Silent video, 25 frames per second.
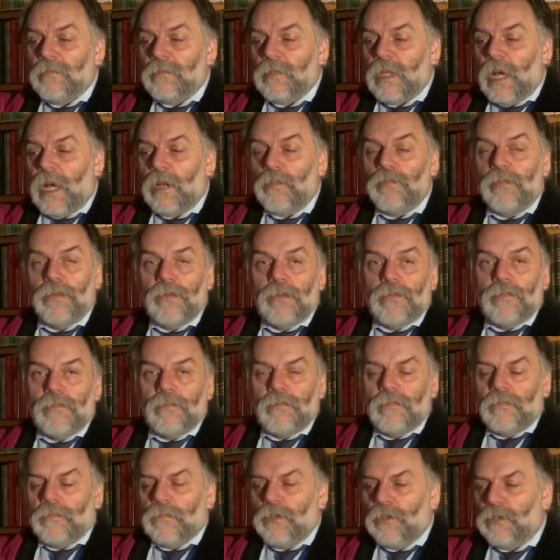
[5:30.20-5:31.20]
albo
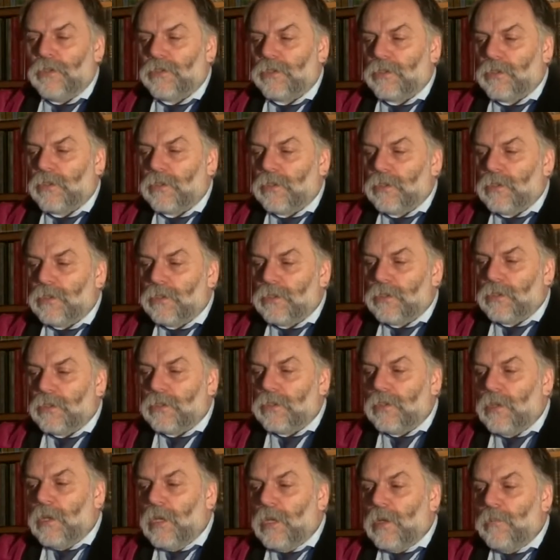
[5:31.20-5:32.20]
o
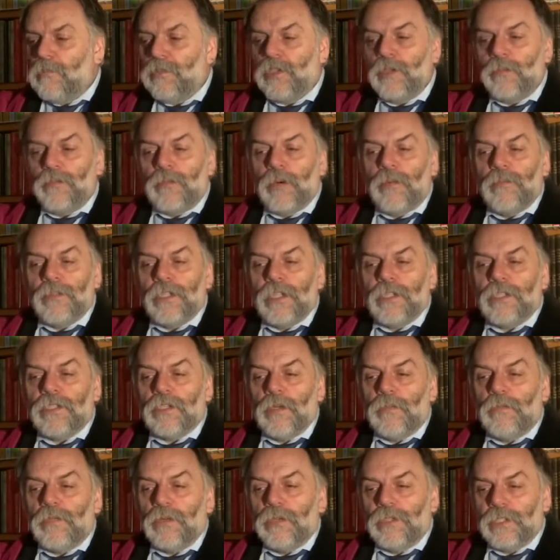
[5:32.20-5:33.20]
zgrozo, przypomnieć
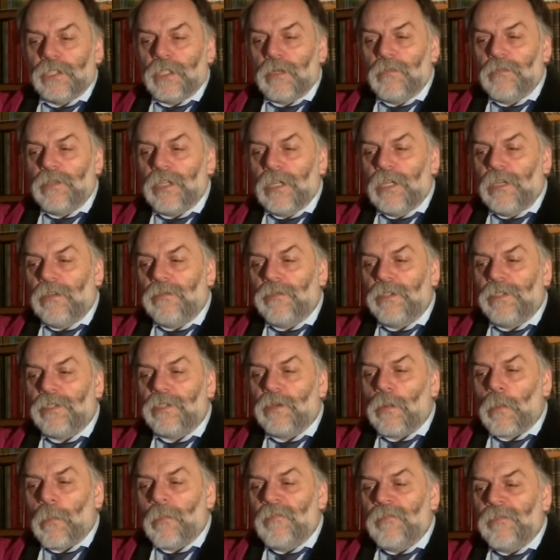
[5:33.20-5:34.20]
go polskim
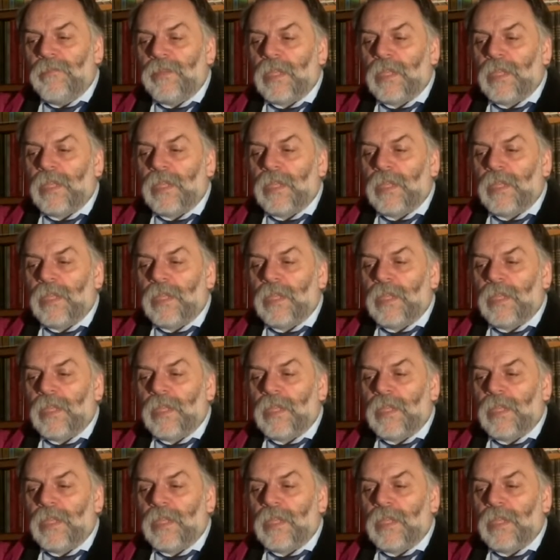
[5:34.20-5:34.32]
telewidzom,